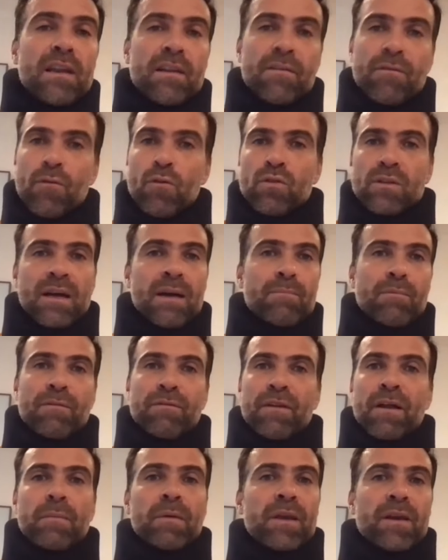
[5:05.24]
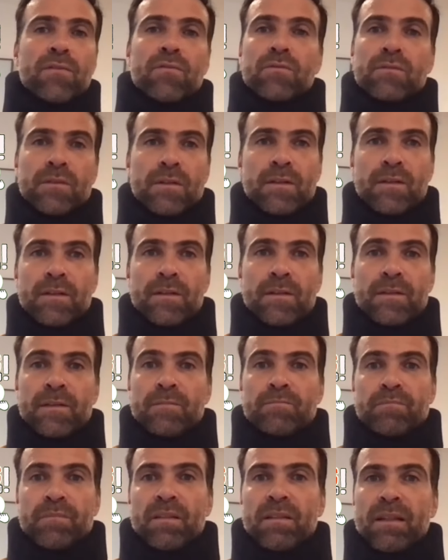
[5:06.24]
ele voltar para o Flamengo.
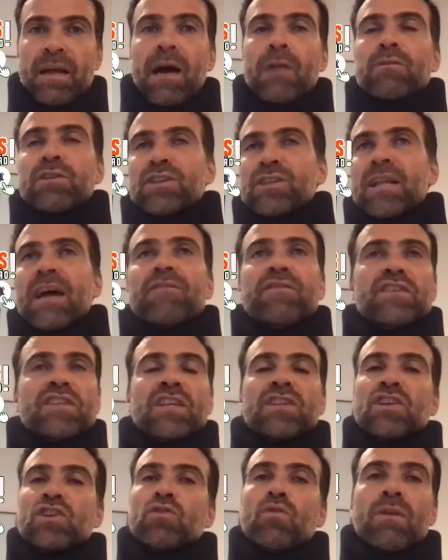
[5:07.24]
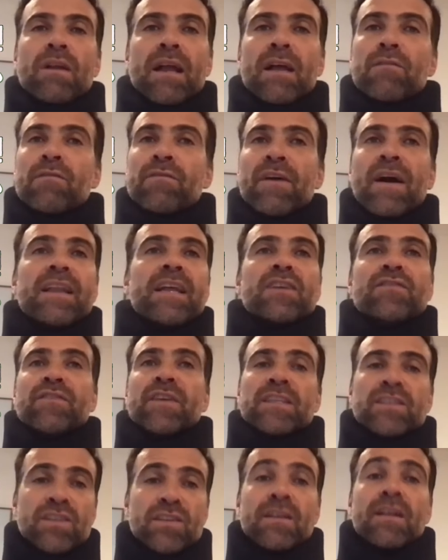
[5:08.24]
Tá? O staff já deixou claro várias
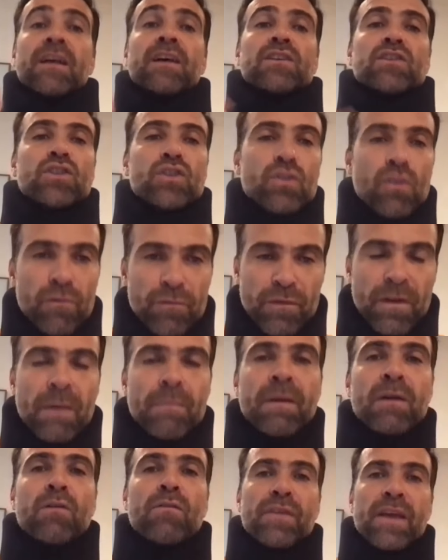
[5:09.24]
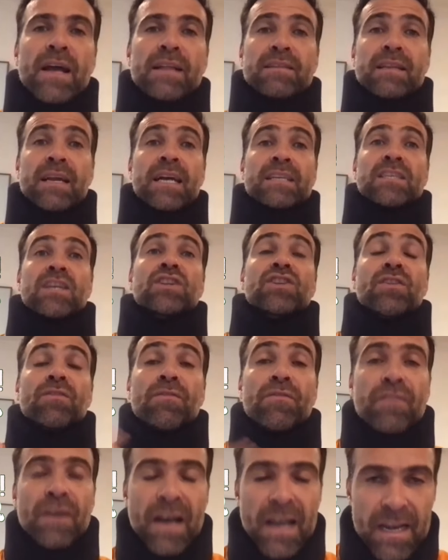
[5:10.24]
vezes: se o Flamengo vier atrás, a gente
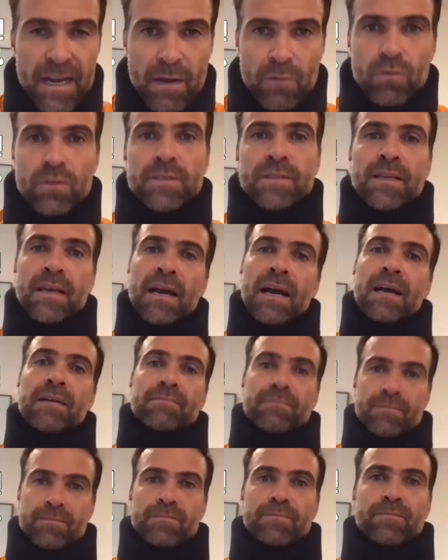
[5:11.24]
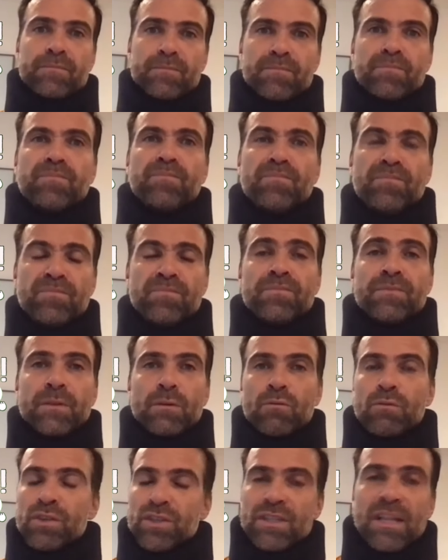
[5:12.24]
vai negociar.
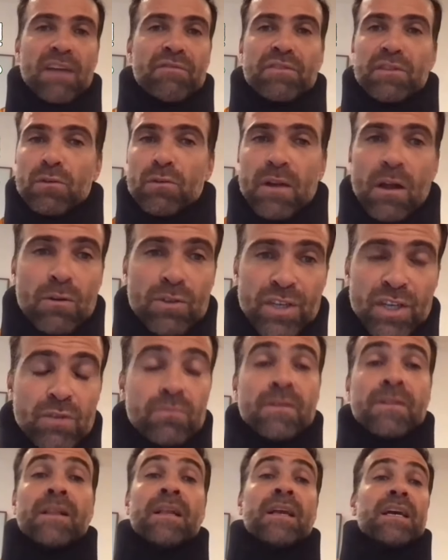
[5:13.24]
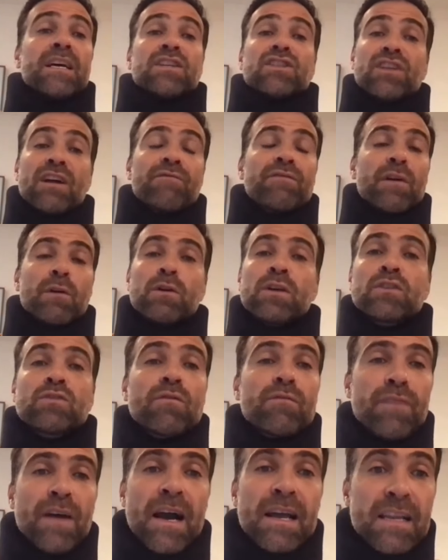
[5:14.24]
O staff do Claudinho já falou isso
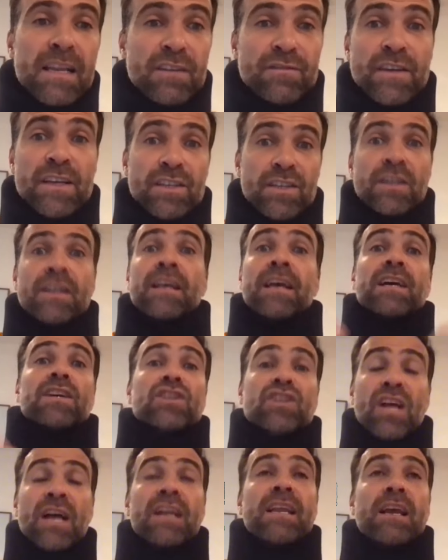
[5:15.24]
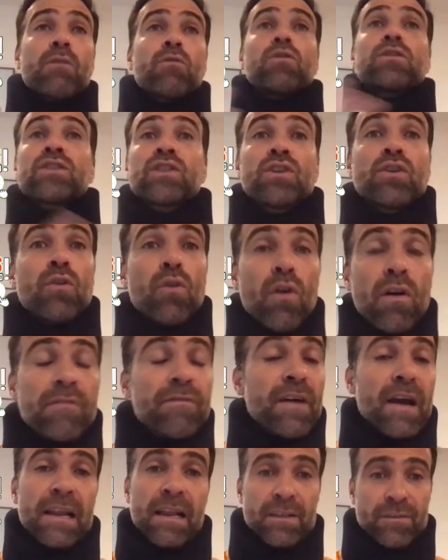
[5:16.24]
várias vezes, já negociou
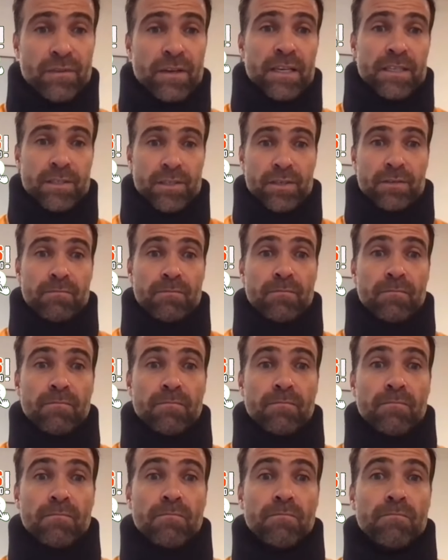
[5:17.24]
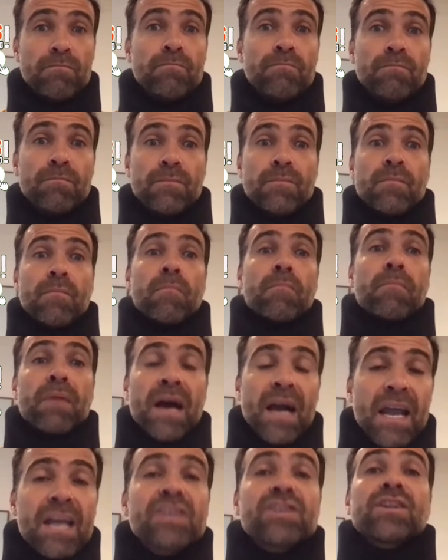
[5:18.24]
várias vezes.
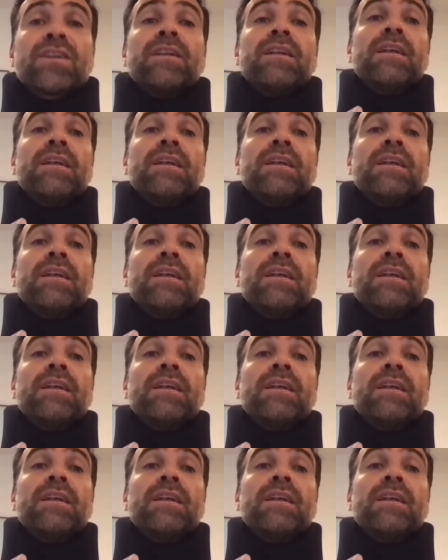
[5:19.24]
Mas